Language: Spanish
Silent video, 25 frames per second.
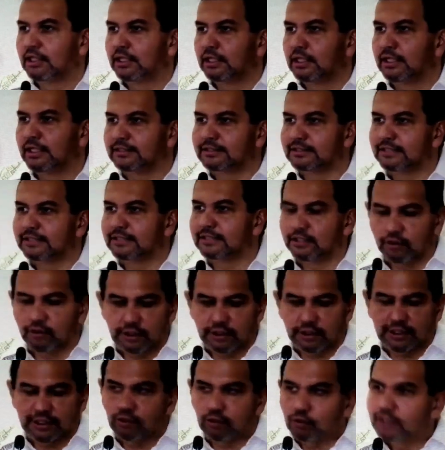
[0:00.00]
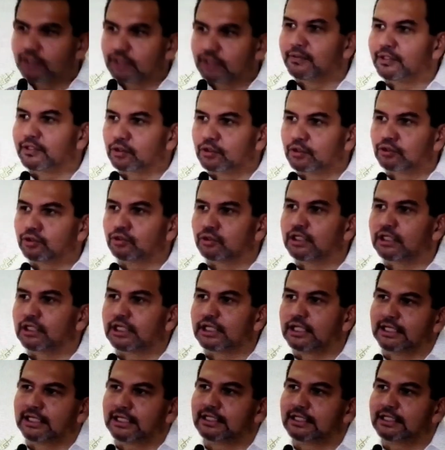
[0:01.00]
Es decir, yo dije, el lunes 28
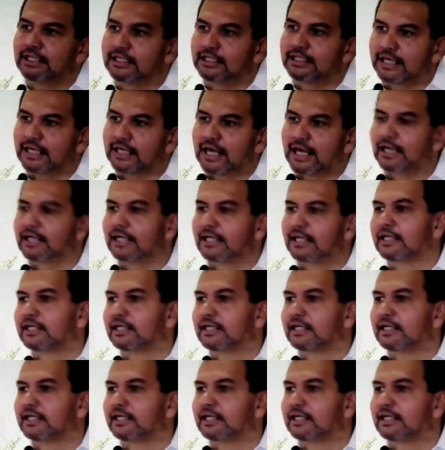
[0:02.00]
tienen que andar ya